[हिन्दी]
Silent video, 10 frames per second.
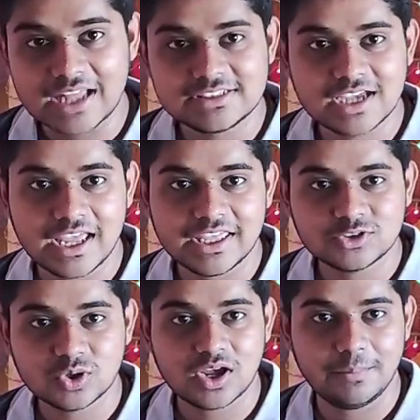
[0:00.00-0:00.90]
आज का ये
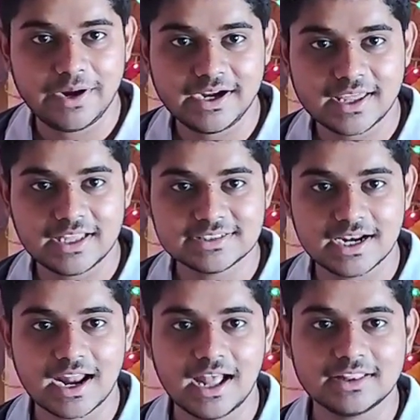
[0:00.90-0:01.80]
जो कमेंट का चल
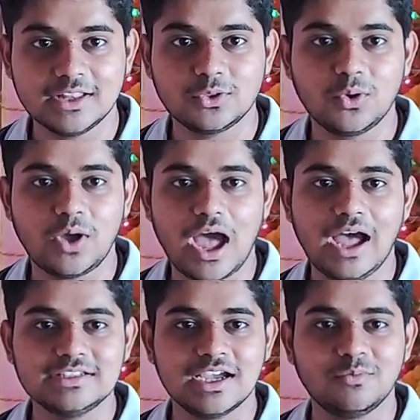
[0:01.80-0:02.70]
रहा था तो
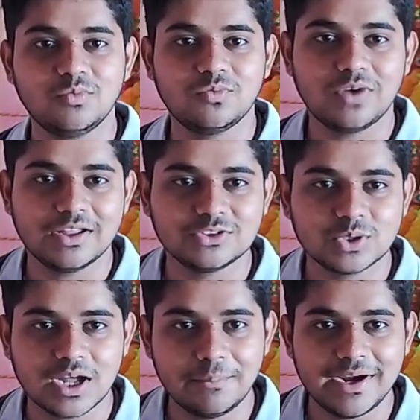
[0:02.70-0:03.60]
आज हम जो
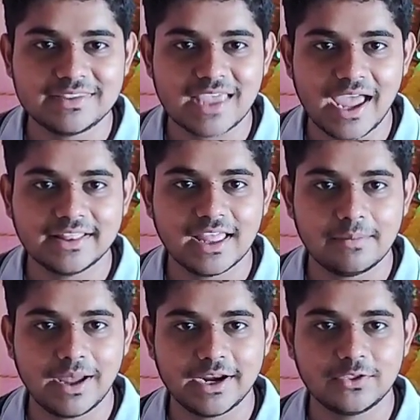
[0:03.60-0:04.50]
कमेंट्स आए थे
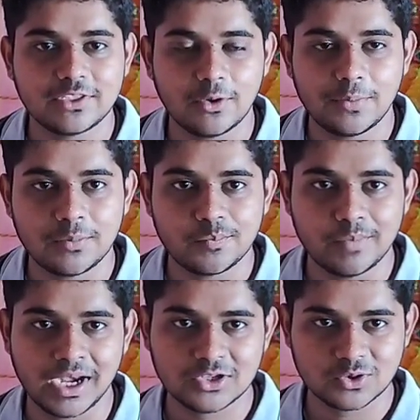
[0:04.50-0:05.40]
हमारे इसके ऊपर
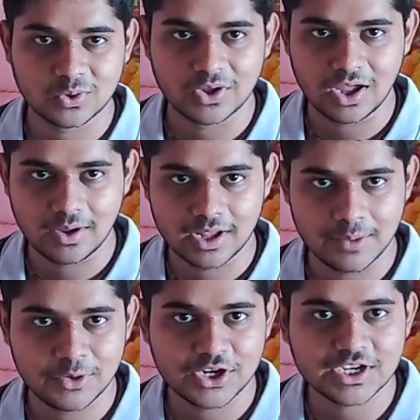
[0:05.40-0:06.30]
मैंने जो
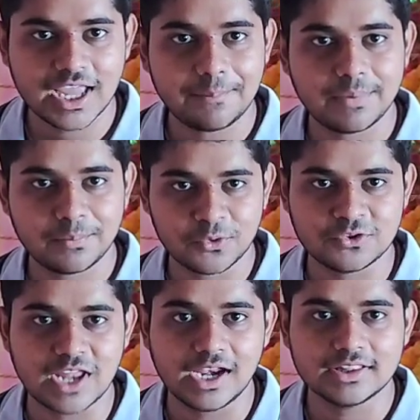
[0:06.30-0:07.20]
कम्युनिटी टैब पे
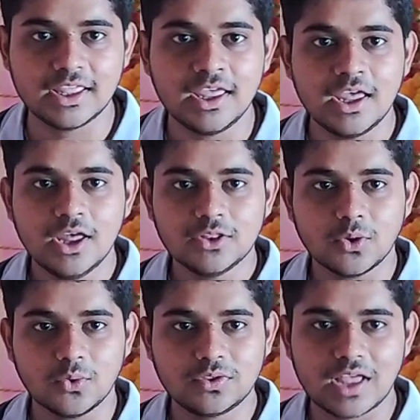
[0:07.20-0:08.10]
पोस्ट डाली थी तो
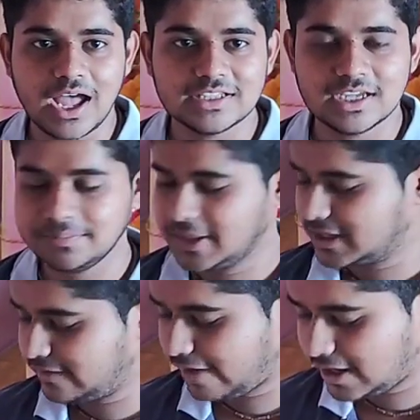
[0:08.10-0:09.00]
उसका आज हम
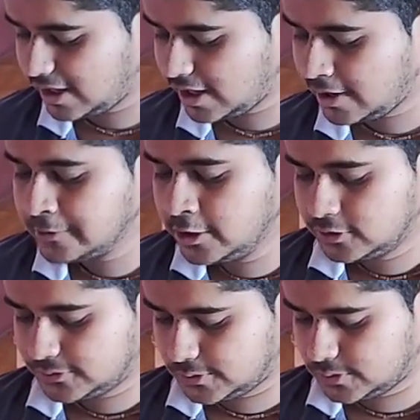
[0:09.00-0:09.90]
देखने वाले हैं
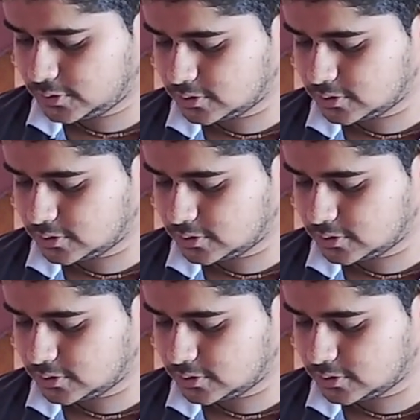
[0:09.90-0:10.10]
तो